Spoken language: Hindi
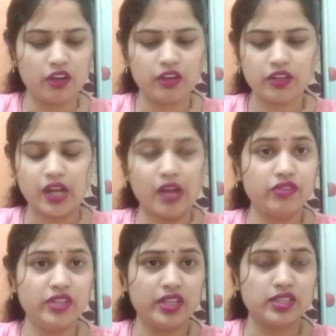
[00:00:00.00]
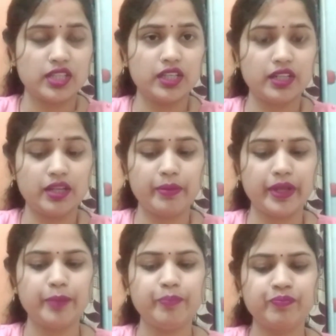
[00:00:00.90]
और काफ़ी अच्छा क्रीम
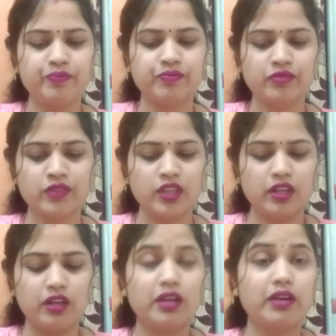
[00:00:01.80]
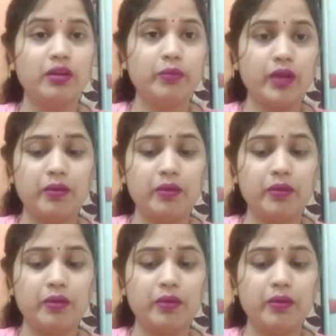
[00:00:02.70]
है और हम